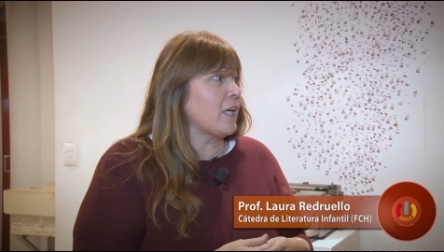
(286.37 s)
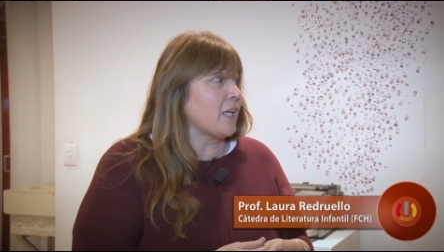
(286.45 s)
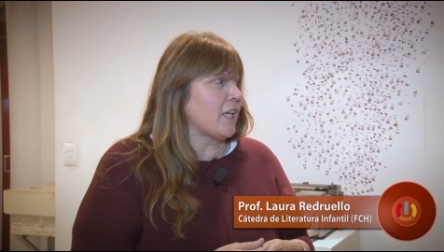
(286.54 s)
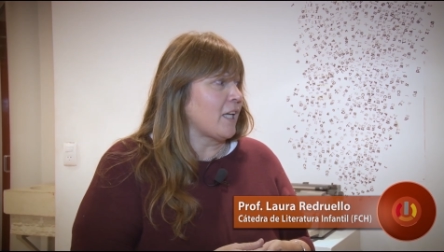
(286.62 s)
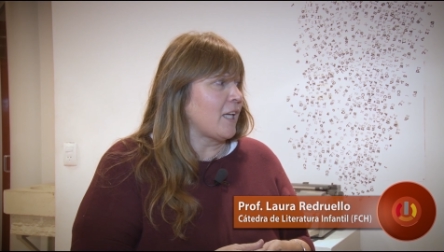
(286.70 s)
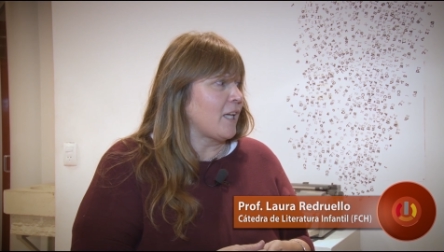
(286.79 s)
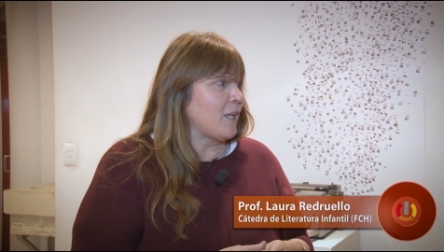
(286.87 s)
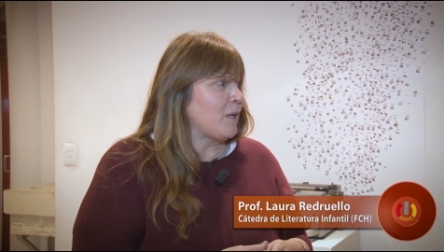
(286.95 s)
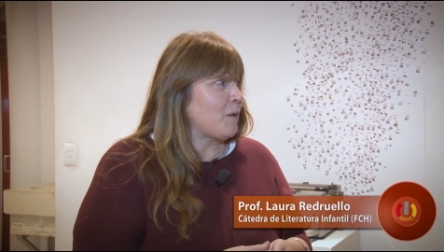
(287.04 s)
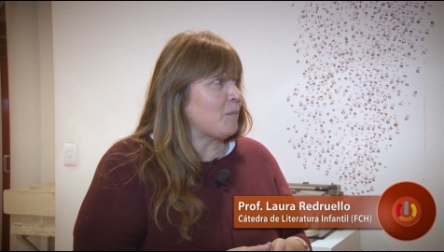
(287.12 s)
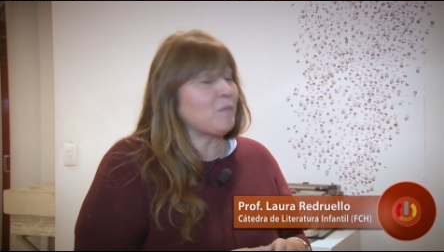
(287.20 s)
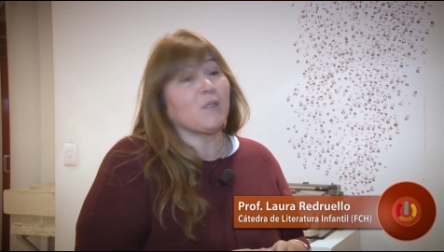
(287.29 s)
eh,
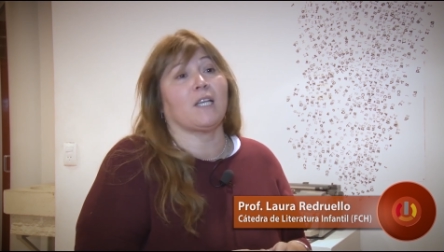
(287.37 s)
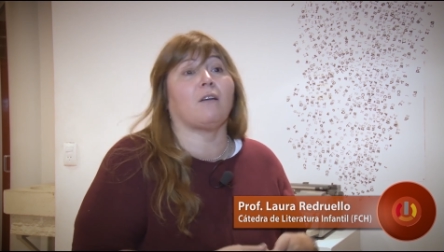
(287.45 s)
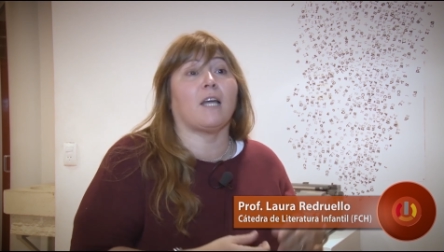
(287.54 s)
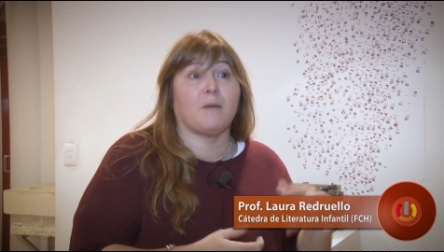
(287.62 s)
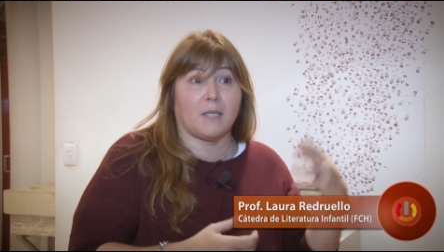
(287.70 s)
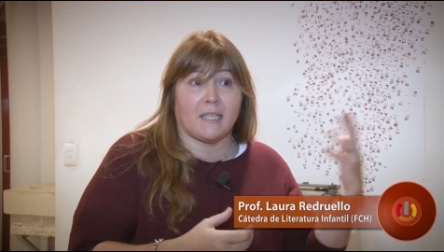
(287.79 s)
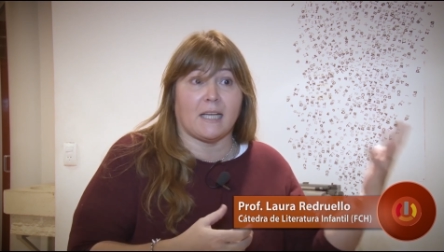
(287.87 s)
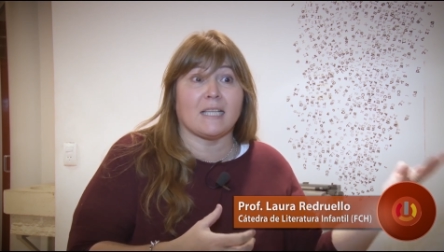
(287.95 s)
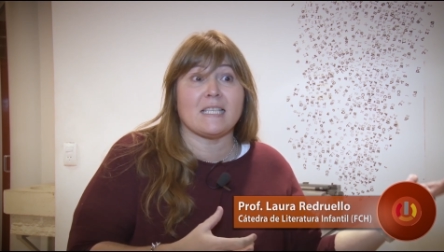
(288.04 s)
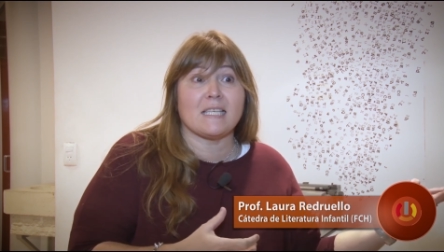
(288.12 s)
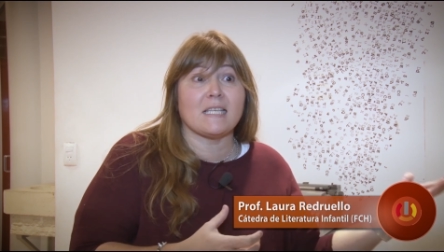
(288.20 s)
de la obra de Betach